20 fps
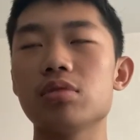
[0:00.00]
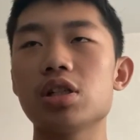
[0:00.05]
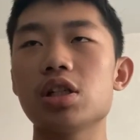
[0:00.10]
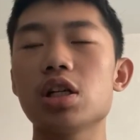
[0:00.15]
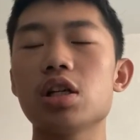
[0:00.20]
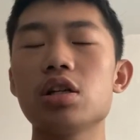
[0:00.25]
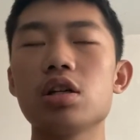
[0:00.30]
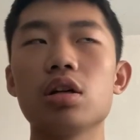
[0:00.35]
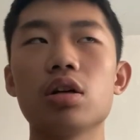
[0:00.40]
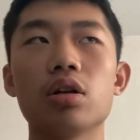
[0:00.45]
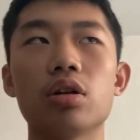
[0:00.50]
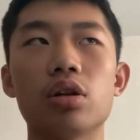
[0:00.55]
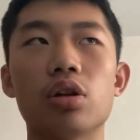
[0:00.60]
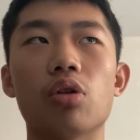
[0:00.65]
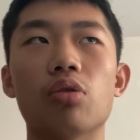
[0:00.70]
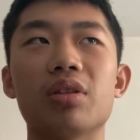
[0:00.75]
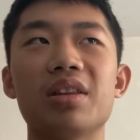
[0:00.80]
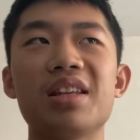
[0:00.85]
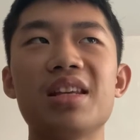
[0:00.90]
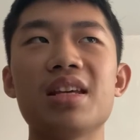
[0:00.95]
真正
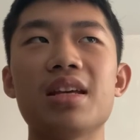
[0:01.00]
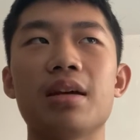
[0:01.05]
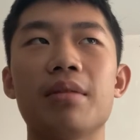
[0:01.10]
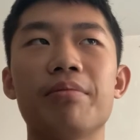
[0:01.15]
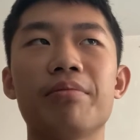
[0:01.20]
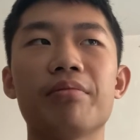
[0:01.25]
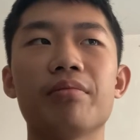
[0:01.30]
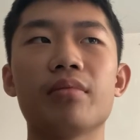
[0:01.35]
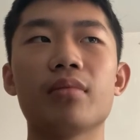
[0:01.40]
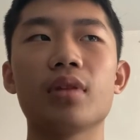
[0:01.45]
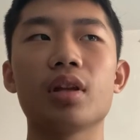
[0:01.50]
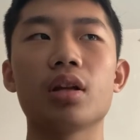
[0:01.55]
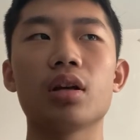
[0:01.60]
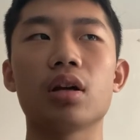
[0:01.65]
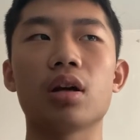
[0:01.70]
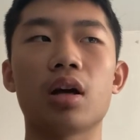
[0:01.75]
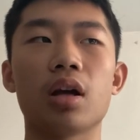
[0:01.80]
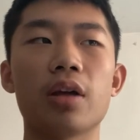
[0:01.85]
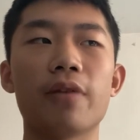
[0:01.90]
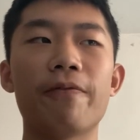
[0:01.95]
有力
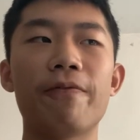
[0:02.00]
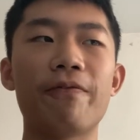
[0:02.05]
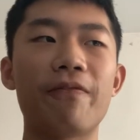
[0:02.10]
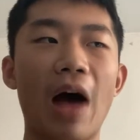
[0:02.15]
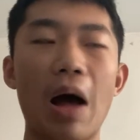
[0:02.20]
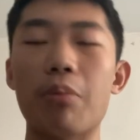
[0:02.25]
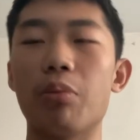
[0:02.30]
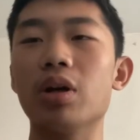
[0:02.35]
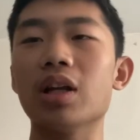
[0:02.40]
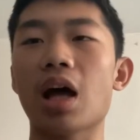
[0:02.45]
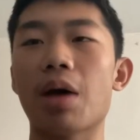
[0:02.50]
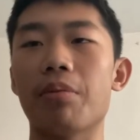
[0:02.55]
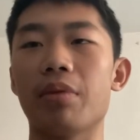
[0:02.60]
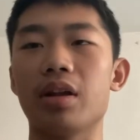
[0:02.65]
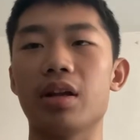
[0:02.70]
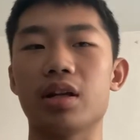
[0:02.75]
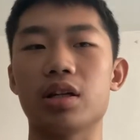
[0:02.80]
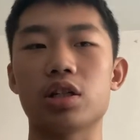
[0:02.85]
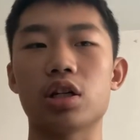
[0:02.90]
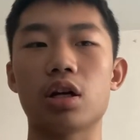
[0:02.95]
可以反驳他们
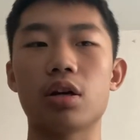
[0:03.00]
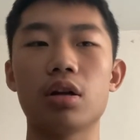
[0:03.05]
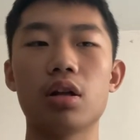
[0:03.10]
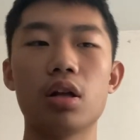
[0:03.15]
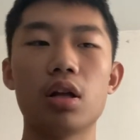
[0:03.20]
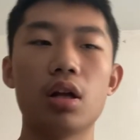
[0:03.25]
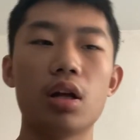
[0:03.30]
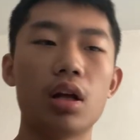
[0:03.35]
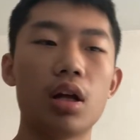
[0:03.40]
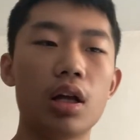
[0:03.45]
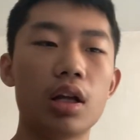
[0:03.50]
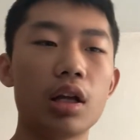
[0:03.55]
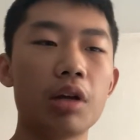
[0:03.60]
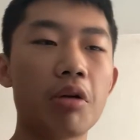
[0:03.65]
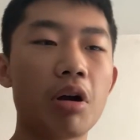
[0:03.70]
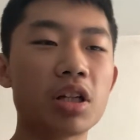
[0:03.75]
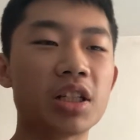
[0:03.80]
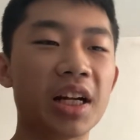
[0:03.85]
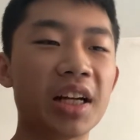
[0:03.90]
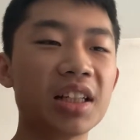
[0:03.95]
那些事儿。那
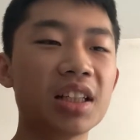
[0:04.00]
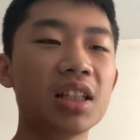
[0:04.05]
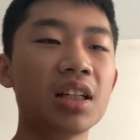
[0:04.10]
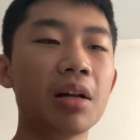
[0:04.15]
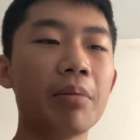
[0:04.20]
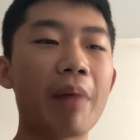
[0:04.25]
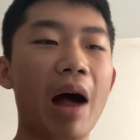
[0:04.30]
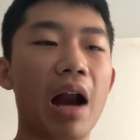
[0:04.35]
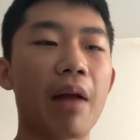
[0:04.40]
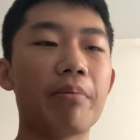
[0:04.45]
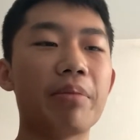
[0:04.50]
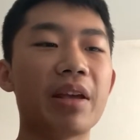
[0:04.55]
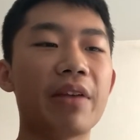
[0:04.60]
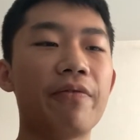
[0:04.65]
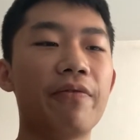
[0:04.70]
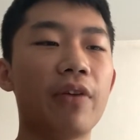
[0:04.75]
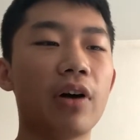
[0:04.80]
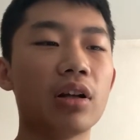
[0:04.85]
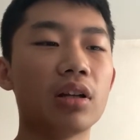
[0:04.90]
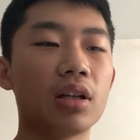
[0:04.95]
段时间真把马上
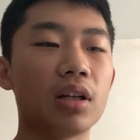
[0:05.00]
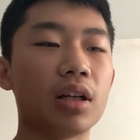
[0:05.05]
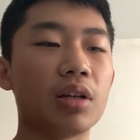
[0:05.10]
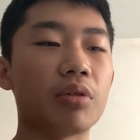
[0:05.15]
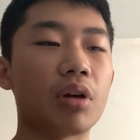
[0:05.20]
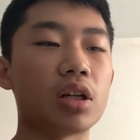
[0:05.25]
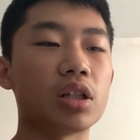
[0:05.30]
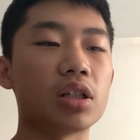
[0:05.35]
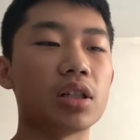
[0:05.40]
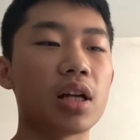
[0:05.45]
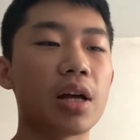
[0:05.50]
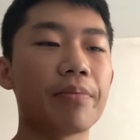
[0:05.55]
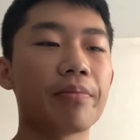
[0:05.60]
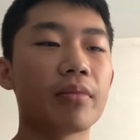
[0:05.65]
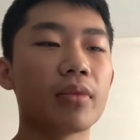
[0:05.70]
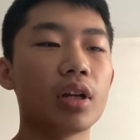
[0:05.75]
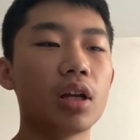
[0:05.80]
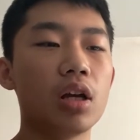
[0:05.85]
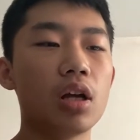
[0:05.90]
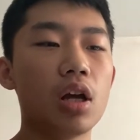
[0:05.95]
疯的一段时间。
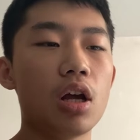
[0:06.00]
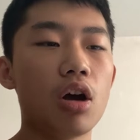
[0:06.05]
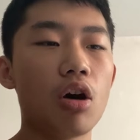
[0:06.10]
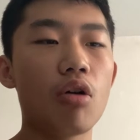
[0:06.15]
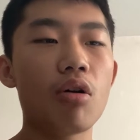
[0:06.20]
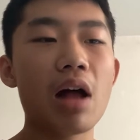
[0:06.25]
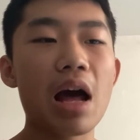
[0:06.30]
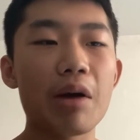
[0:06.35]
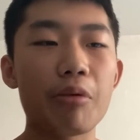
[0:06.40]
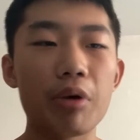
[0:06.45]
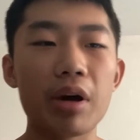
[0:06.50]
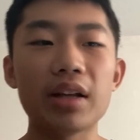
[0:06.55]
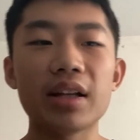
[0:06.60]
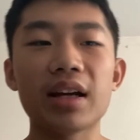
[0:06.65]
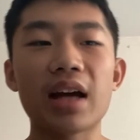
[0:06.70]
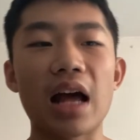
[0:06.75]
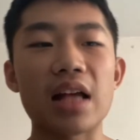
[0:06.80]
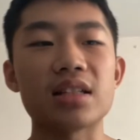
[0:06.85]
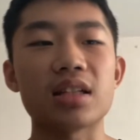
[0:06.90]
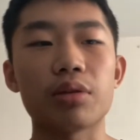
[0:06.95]
后来我也
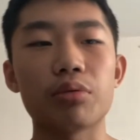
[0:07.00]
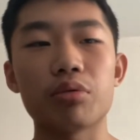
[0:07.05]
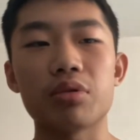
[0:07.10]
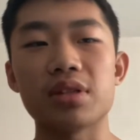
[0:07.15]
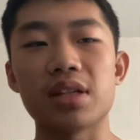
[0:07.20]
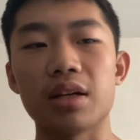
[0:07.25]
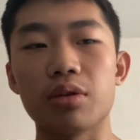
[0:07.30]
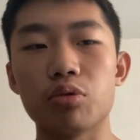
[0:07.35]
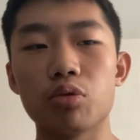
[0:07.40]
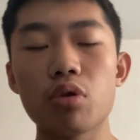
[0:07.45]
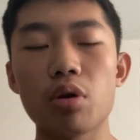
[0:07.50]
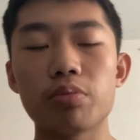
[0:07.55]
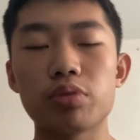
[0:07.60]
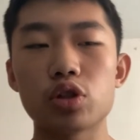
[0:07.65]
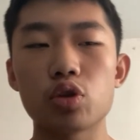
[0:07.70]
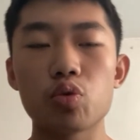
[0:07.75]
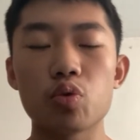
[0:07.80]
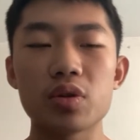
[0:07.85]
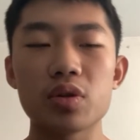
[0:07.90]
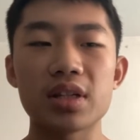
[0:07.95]
得感谢 Wuzy，如果不
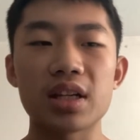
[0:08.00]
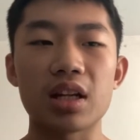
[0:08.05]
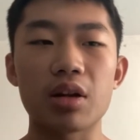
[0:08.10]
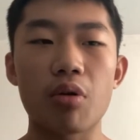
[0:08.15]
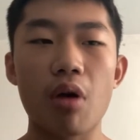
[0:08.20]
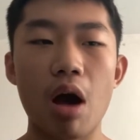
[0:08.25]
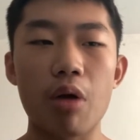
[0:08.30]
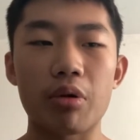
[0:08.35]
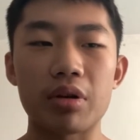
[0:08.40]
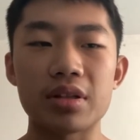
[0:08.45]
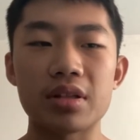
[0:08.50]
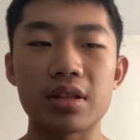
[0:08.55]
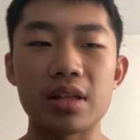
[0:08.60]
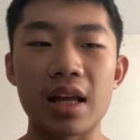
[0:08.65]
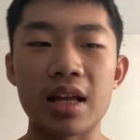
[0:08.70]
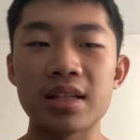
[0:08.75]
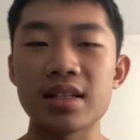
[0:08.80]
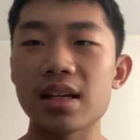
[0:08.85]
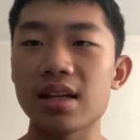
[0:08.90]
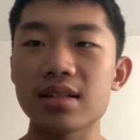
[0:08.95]
是 Wuzy 的话，我
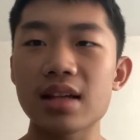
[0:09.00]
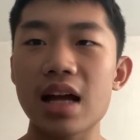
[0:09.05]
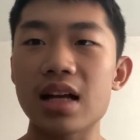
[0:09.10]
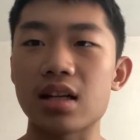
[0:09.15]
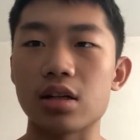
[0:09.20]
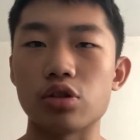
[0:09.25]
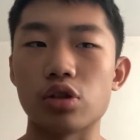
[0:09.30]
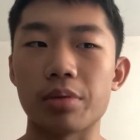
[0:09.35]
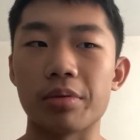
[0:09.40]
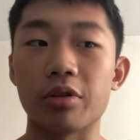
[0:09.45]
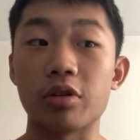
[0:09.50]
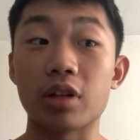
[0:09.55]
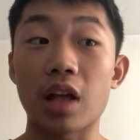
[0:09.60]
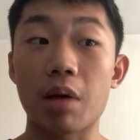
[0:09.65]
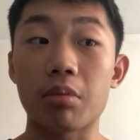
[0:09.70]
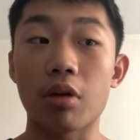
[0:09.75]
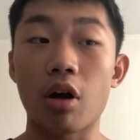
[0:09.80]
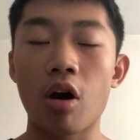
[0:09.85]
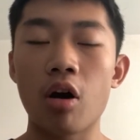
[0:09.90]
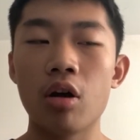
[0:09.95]
连现在这个水平都达
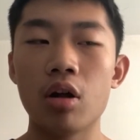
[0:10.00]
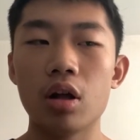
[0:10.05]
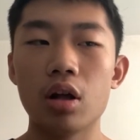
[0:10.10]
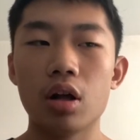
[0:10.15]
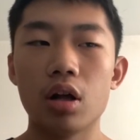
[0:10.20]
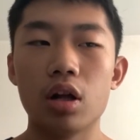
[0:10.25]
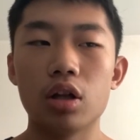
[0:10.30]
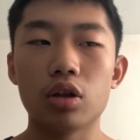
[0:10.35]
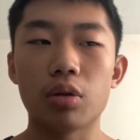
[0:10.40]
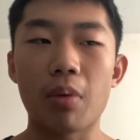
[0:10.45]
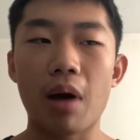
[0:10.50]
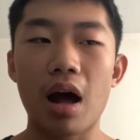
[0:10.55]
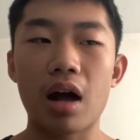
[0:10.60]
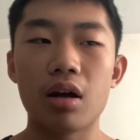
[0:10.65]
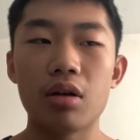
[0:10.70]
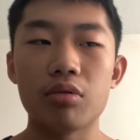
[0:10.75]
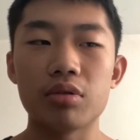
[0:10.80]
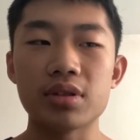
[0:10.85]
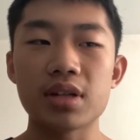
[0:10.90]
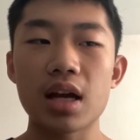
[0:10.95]
不到，懂吧？
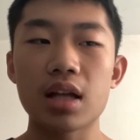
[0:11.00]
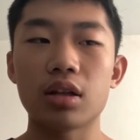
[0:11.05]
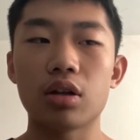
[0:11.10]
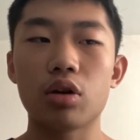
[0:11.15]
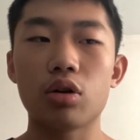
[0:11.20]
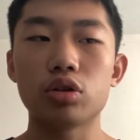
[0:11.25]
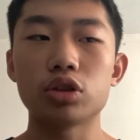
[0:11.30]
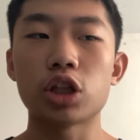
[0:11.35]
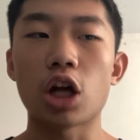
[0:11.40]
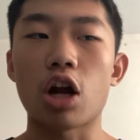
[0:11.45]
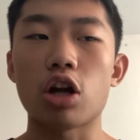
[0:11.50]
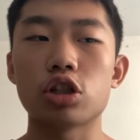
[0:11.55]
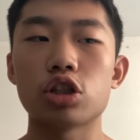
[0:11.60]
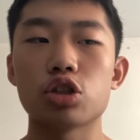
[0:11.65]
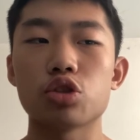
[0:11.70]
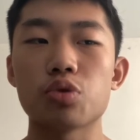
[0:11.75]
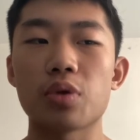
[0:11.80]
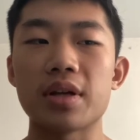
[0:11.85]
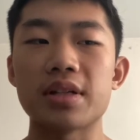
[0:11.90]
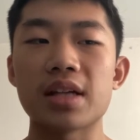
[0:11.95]
我现在能够尝试
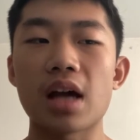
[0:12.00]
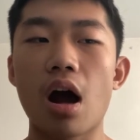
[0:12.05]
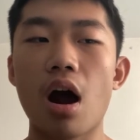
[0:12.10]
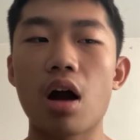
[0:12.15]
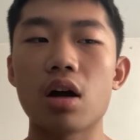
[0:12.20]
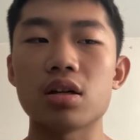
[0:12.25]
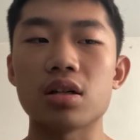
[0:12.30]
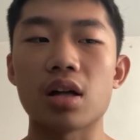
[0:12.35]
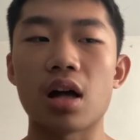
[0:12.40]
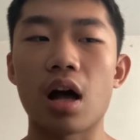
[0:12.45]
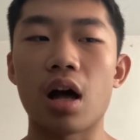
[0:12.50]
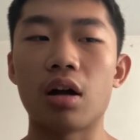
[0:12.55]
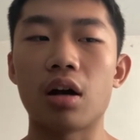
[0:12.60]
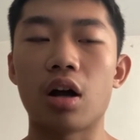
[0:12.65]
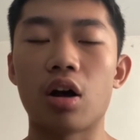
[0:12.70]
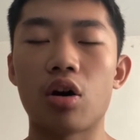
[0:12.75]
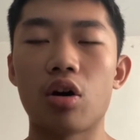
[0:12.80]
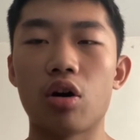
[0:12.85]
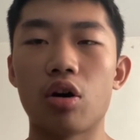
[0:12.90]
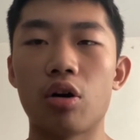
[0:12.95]
做一些 art 啊，
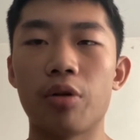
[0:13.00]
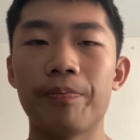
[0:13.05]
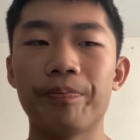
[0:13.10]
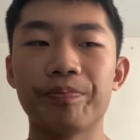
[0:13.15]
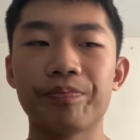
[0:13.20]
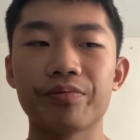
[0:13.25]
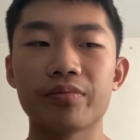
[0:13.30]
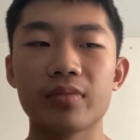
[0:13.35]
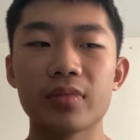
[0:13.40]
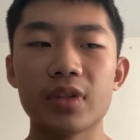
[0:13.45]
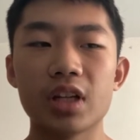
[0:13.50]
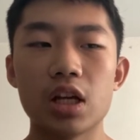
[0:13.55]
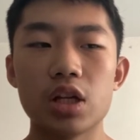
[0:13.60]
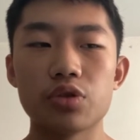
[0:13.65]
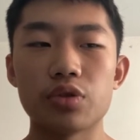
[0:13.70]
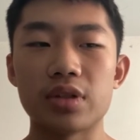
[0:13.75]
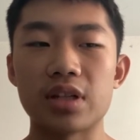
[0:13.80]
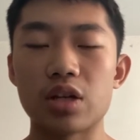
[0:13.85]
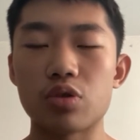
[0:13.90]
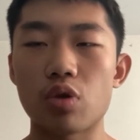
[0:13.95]
然后
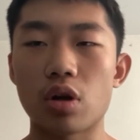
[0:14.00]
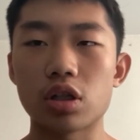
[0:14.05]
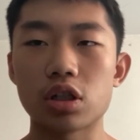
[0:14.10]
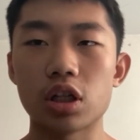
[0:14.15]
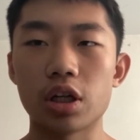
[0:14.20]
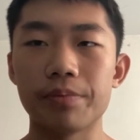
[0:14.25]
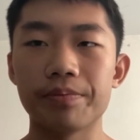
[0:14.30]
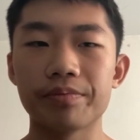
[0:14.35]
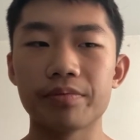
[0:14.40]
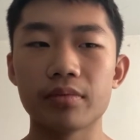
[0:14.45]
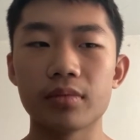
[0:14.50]
做一些装饰。